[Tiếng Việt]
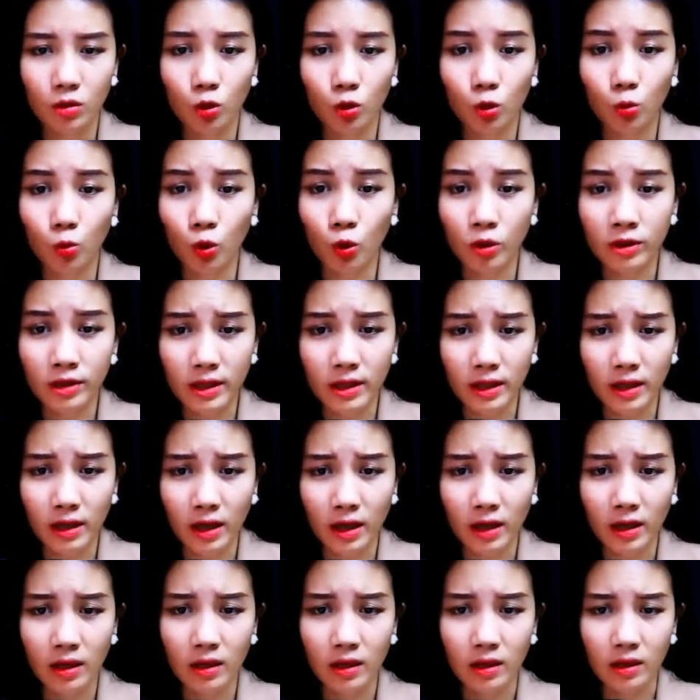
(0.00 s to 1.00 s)
Cô muốn gì
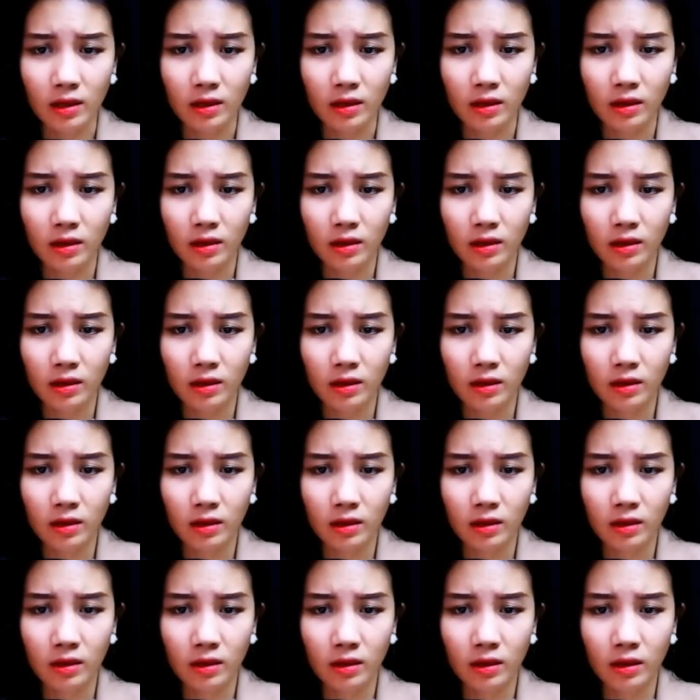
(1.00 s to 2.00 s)
đây?
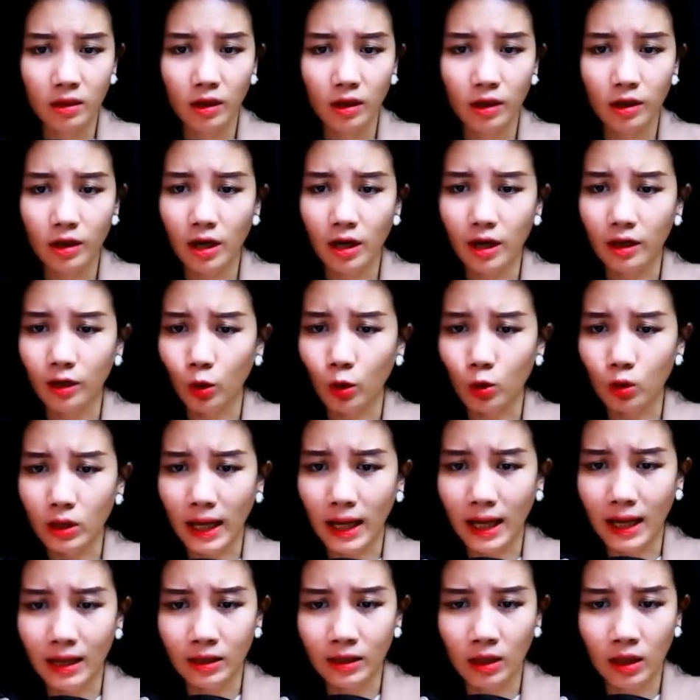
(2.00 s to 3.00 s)
Ở đây là cầu
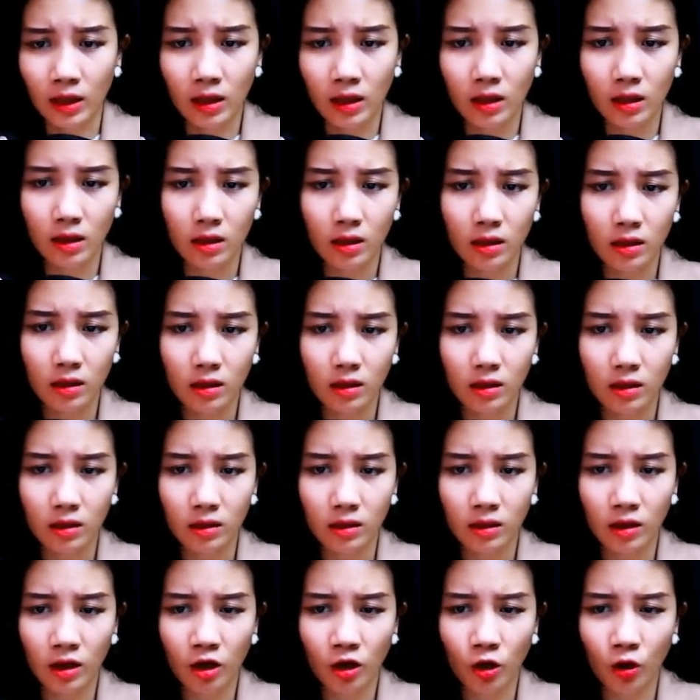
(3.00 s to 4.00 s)
thang đấy.
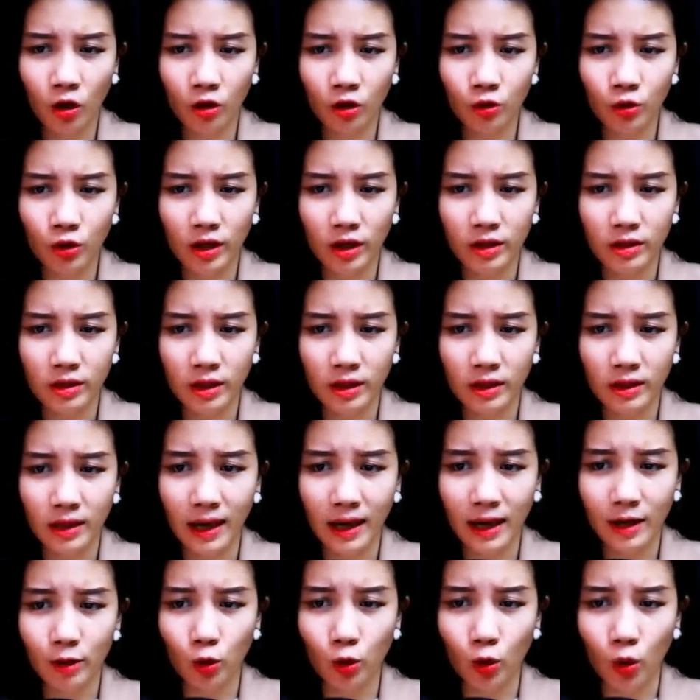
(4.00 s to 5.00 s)
Nhớ đâu có chuyện gì thì
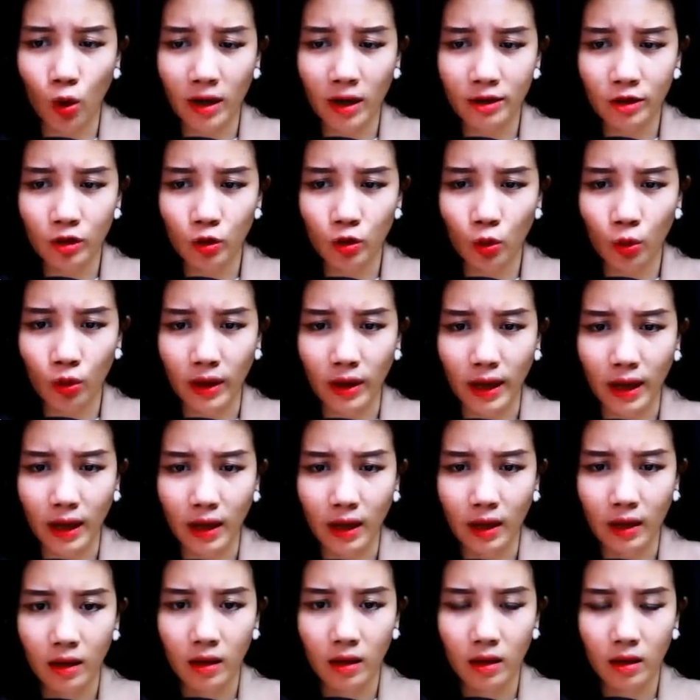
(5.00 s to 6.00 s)
lại đổ ăn cho tôi à?
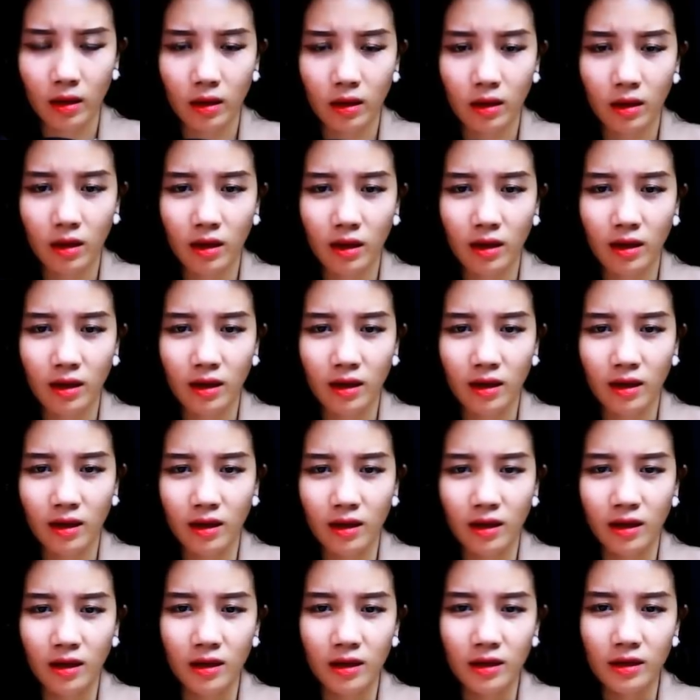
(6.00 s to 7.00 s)

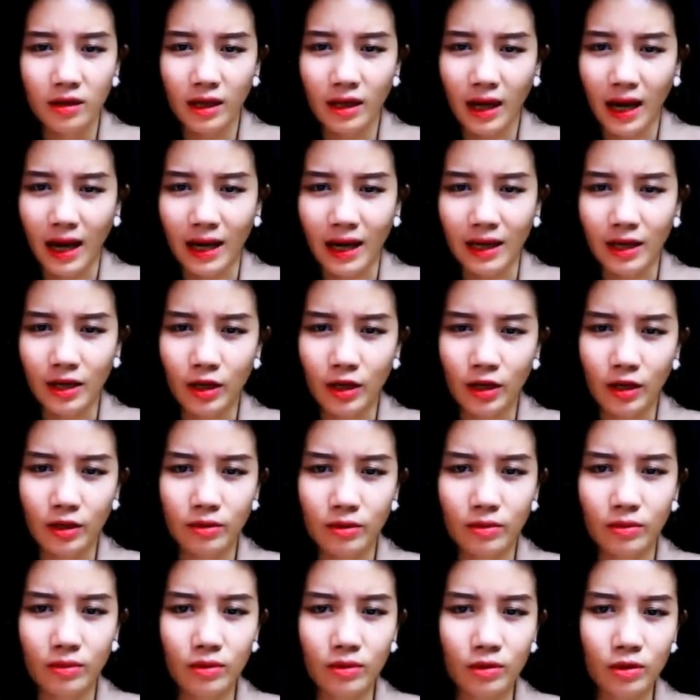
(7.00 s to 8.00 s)
Khải
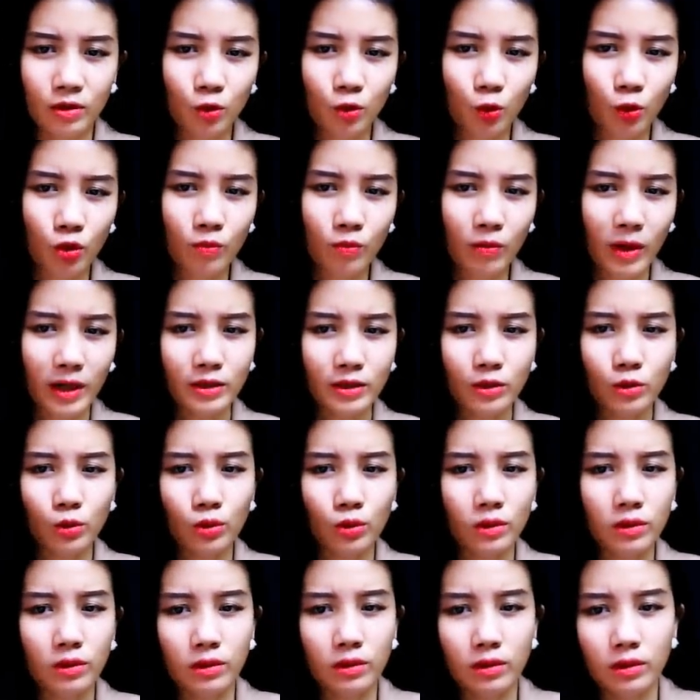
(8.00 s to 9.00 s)
liền cúi mặt
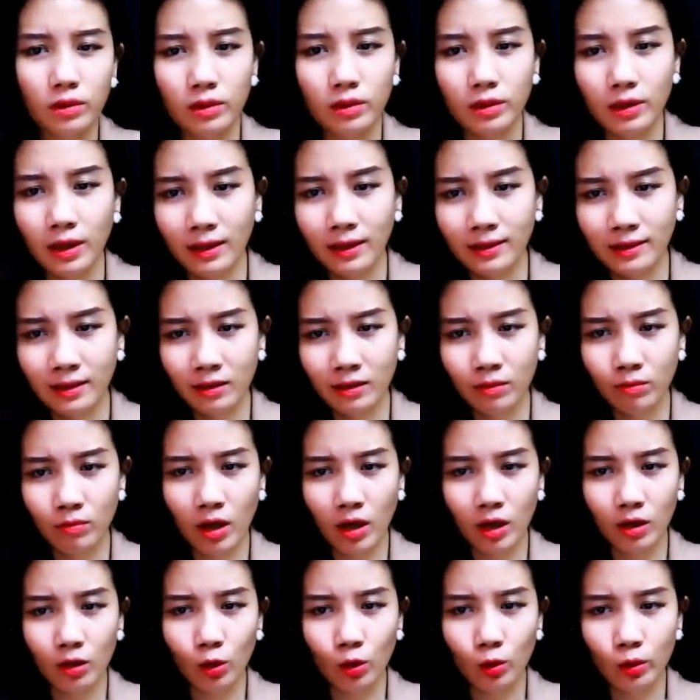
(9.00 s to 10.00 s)
xuống, nhìn những
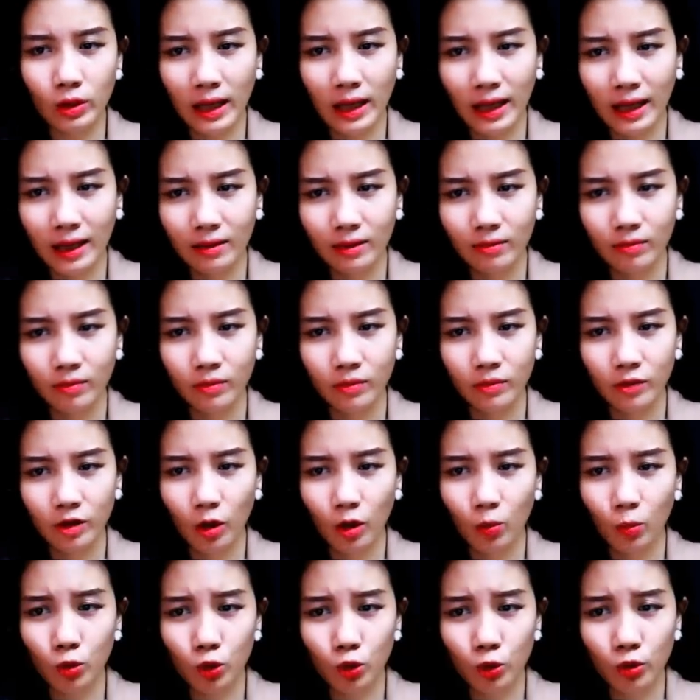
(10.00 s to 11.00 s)
bậc cầu thang,
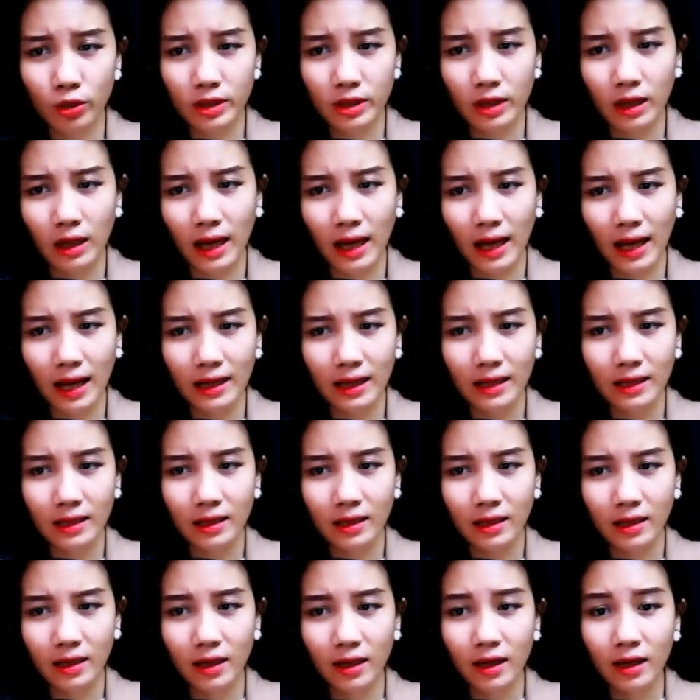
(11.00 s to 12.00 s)
có một chút sợ hãi.
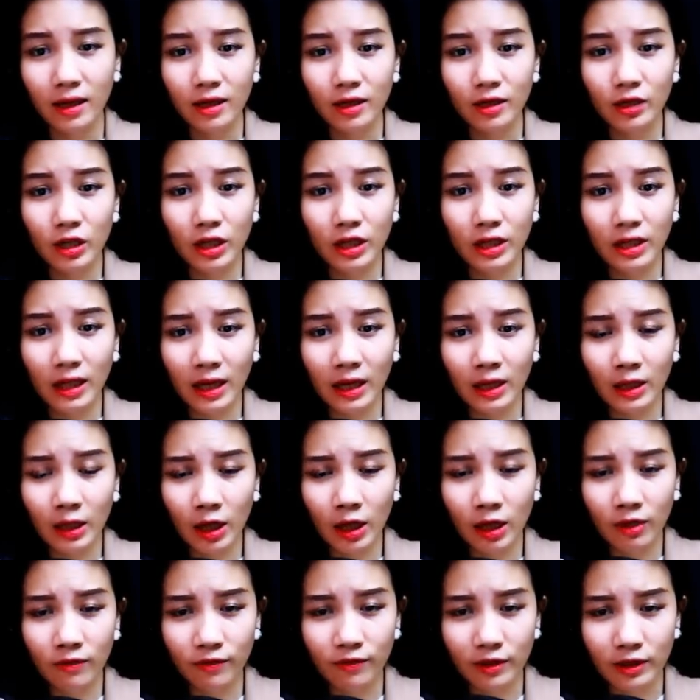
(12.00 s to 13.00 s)
Đi nhanh
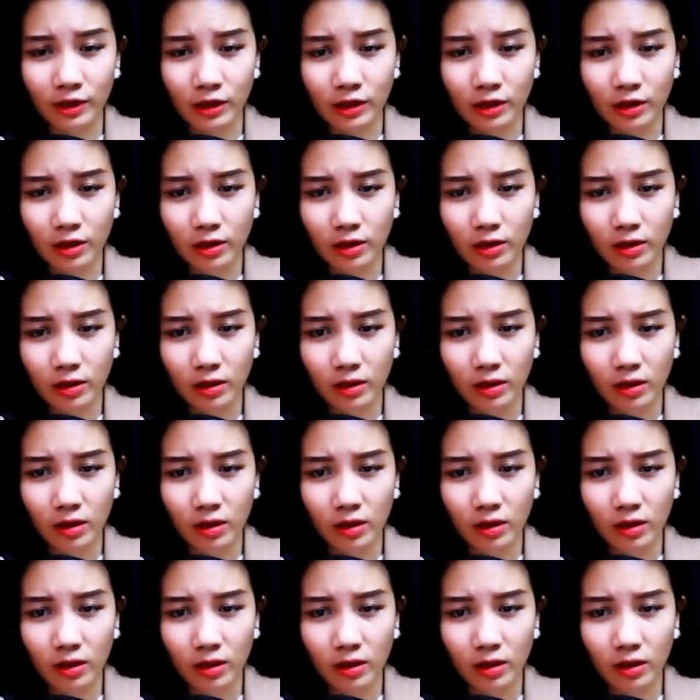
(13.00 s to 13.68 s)
lên phía trước.